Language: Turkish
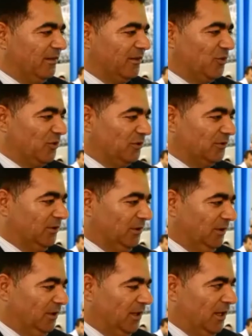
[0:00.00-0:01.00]
yılında
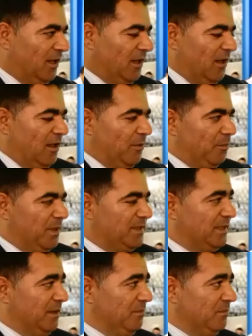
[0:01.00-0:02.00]
kuruldu.
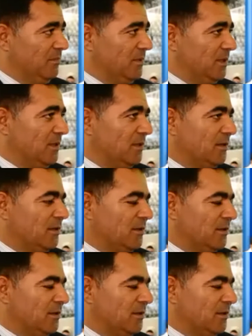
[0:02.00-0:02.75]
Bizim e,